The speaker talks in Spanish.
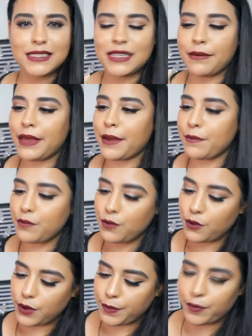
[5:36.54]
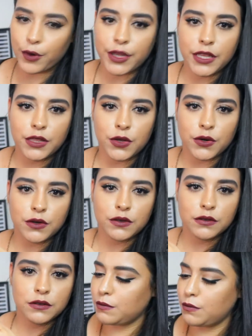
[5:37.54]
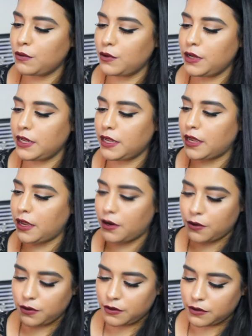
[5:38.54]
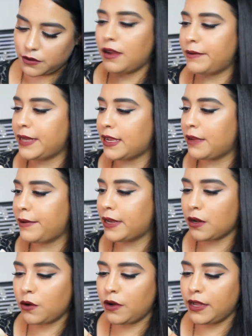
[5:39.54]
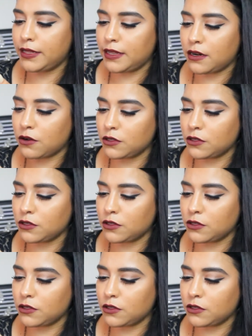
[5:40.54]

Se ve muy poquito, muy ligero. Habría que verlo en el